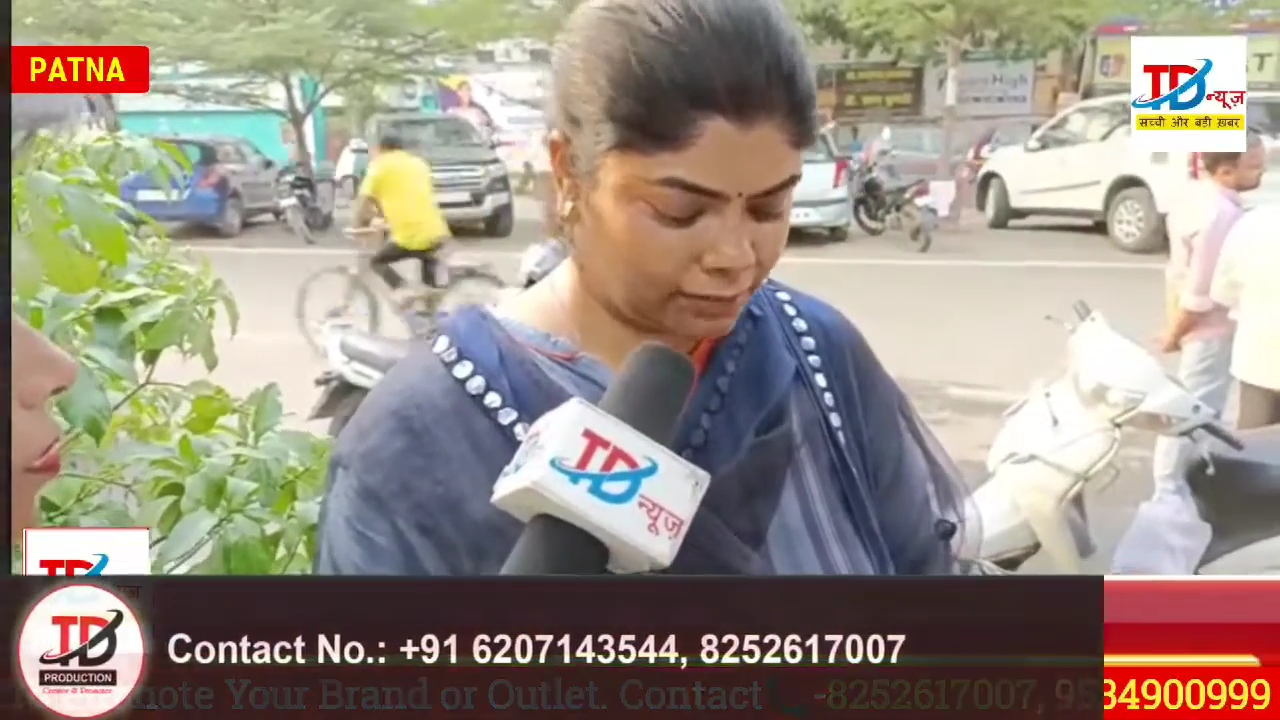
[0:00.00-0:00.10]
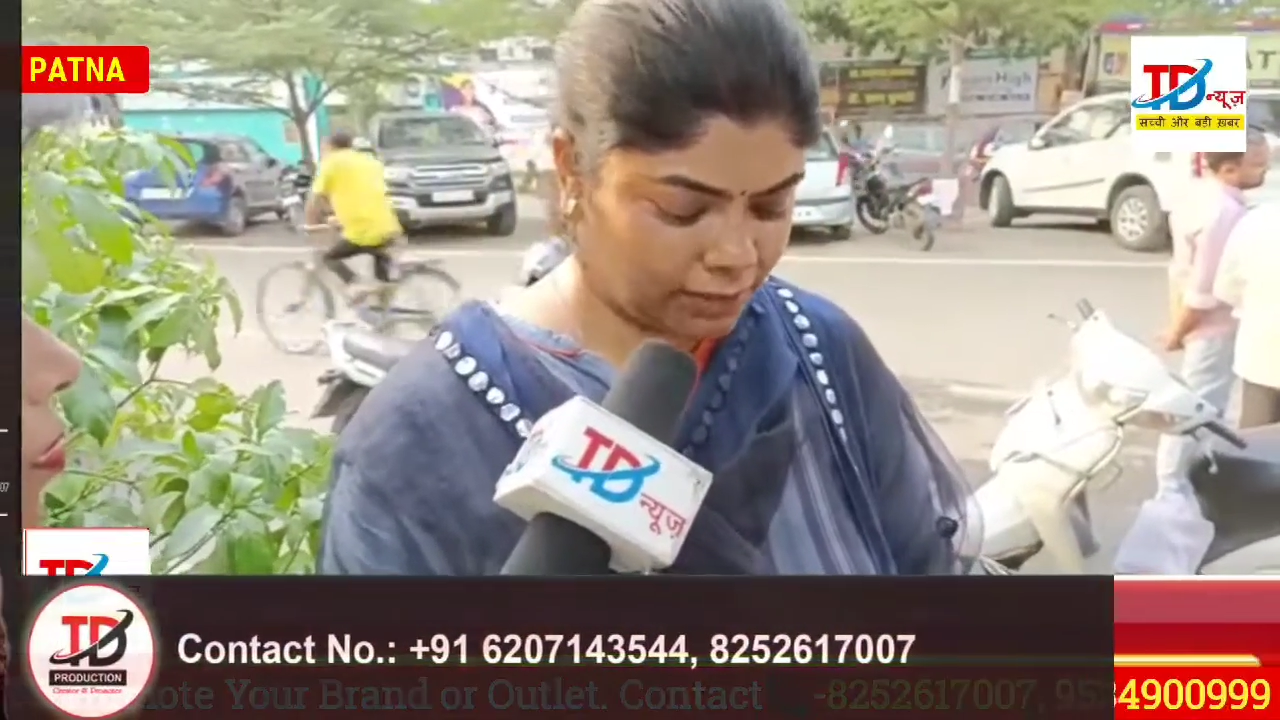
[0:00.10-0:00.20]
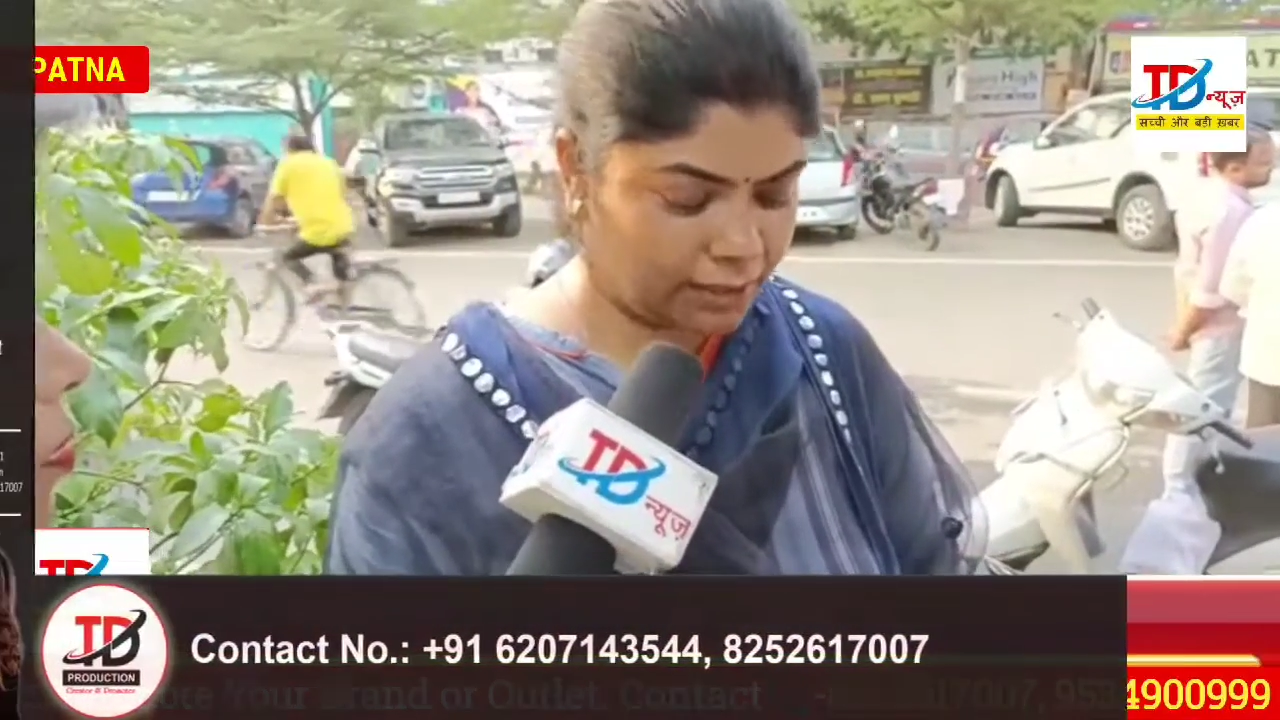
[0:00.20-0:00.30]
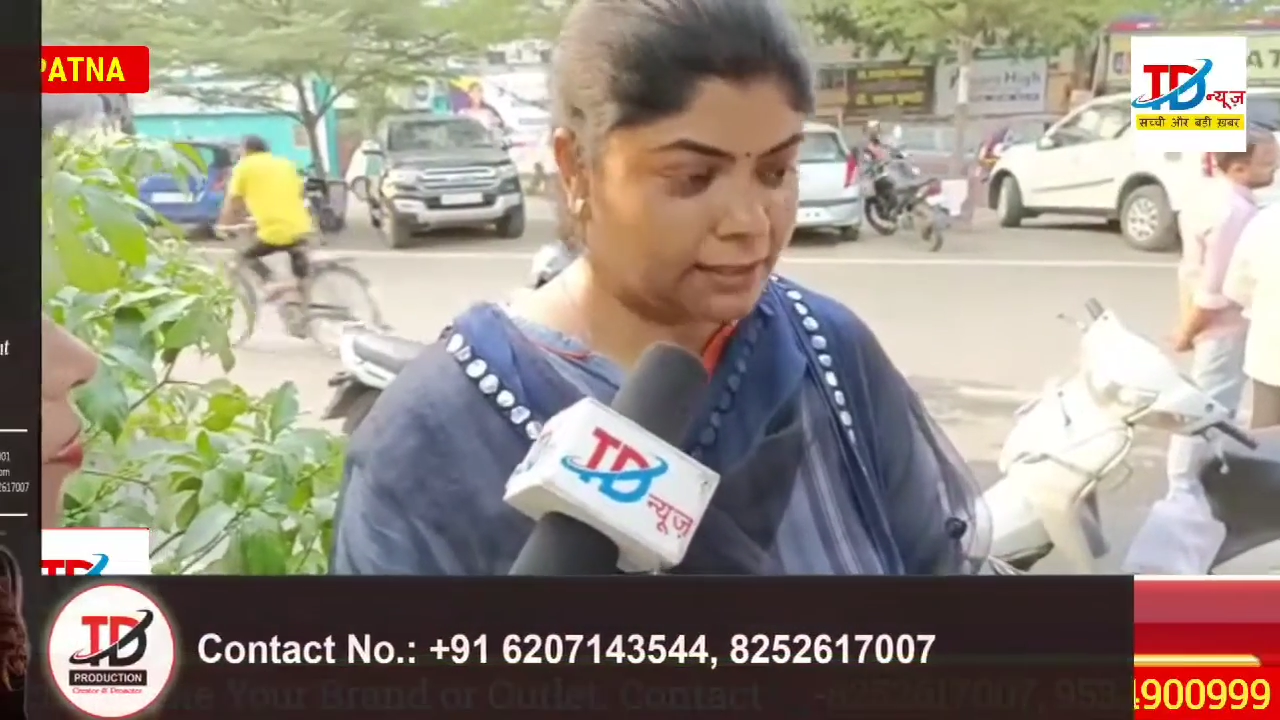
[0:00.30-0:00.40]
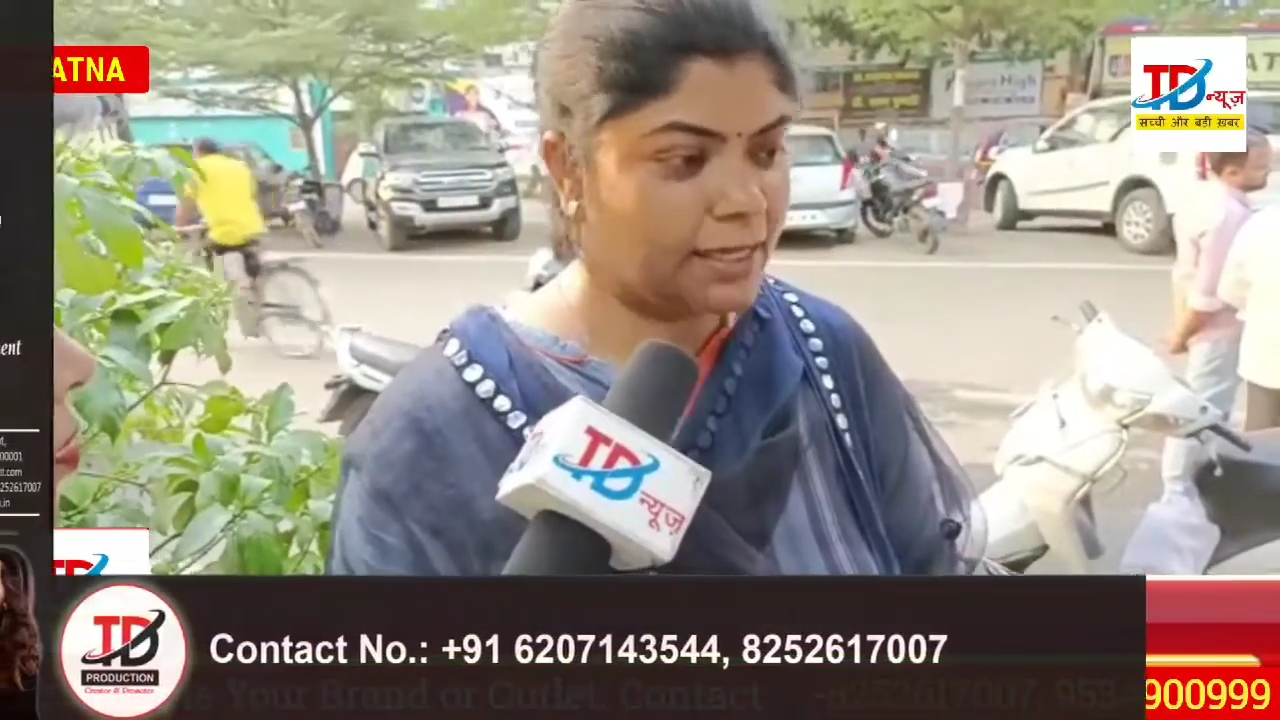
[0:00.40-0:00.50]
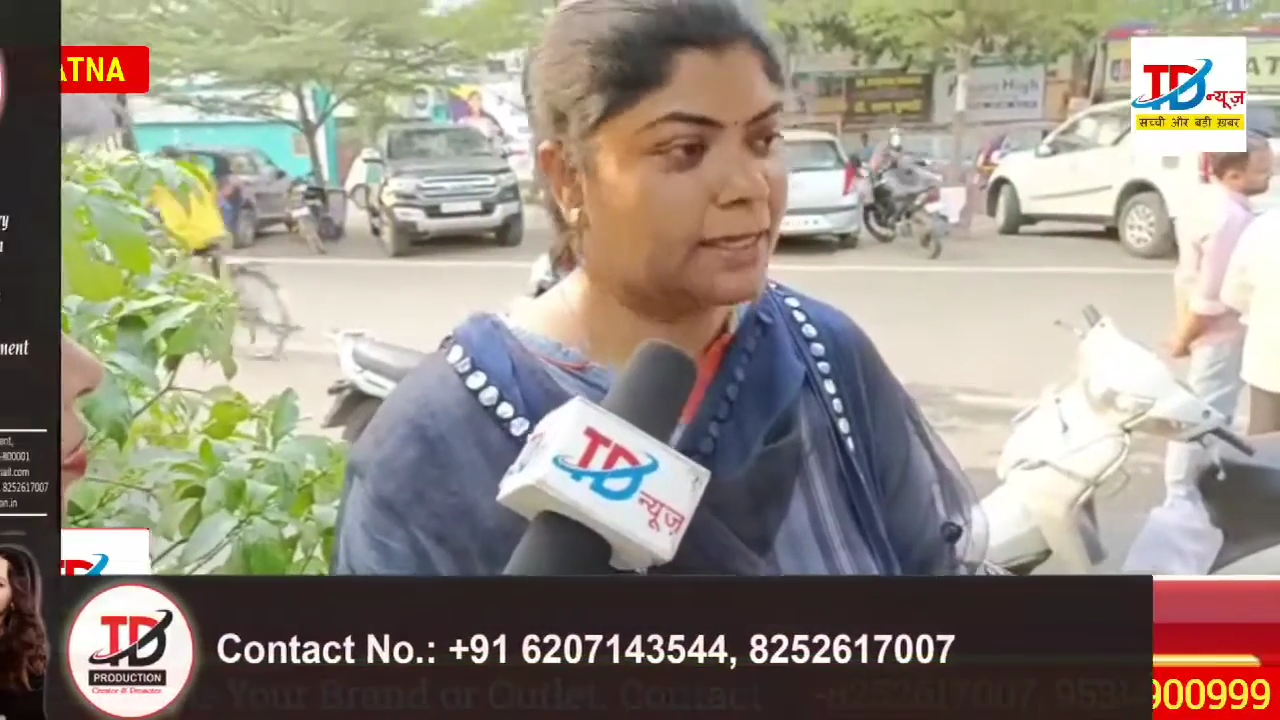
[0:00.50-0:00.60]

हुए कि इनका